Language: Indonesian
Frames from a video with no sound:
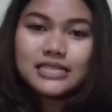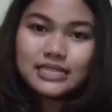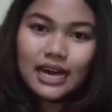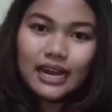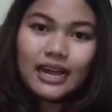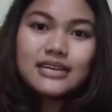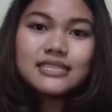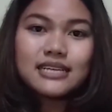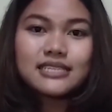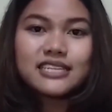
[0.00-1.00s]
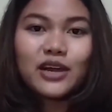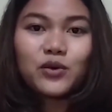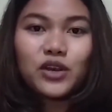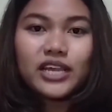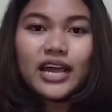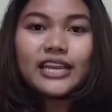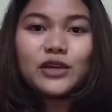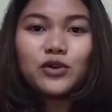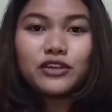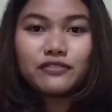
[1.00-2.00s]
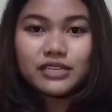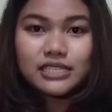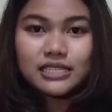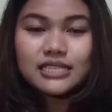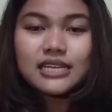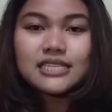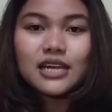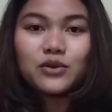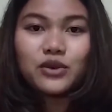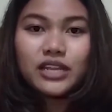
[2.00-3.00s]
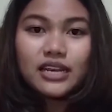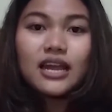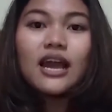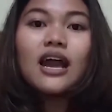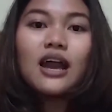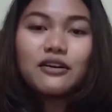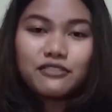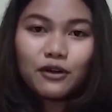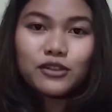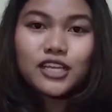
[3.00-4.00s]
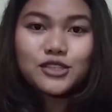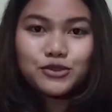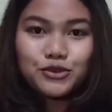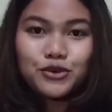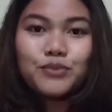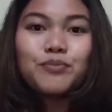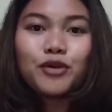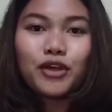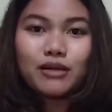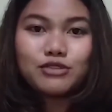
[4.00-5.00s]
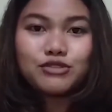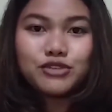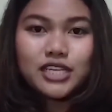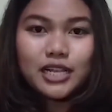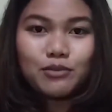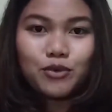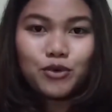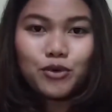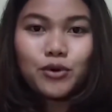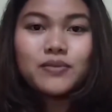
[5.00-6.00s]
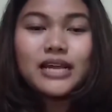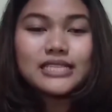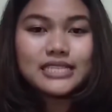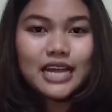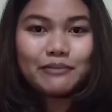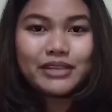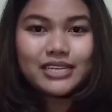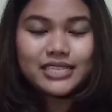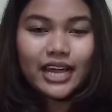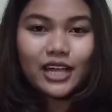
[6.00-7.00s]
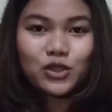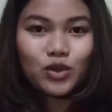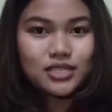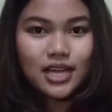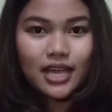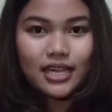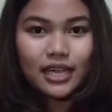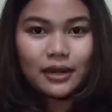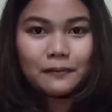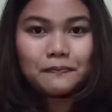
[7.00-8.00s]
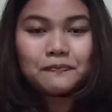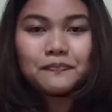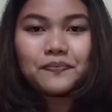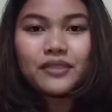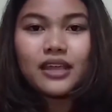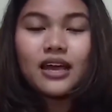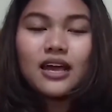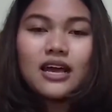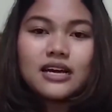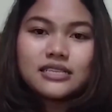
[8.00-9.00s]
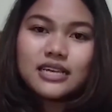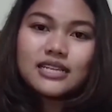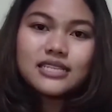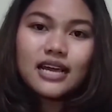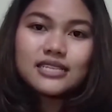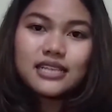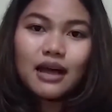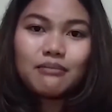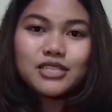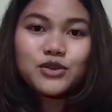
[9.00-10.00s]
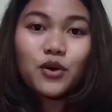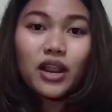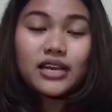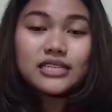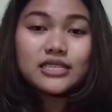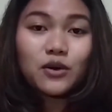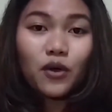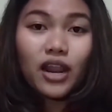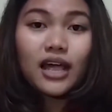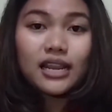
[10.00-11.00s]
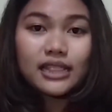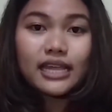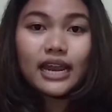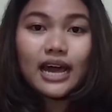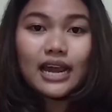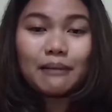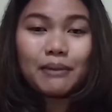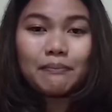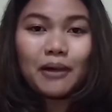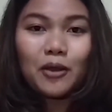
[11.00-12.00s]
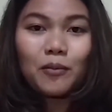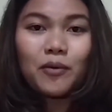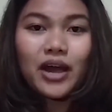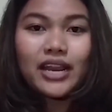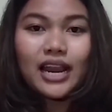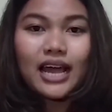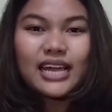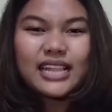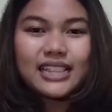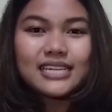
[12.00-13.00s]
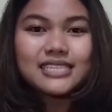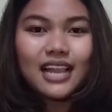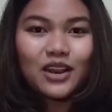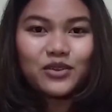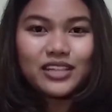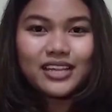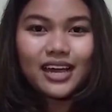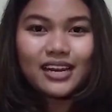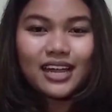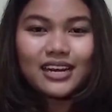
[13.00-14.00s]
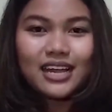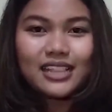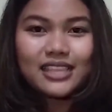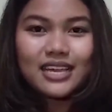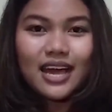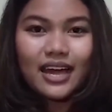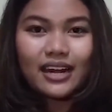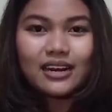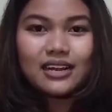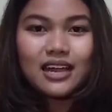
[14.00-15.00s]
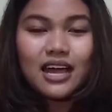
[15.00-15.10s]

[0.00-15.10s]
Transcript: Sekarang saya sedang kuliah di Universitas Hasanuddin, Fakultas Hukum, Program Studi Ilmu Hukum, dan sedang menyelesaikan tugas akhir. Kesan saya selama sekolah di sekolah Lentera Harapan Palopo adalah kita selalu ditekankan dengan 3R,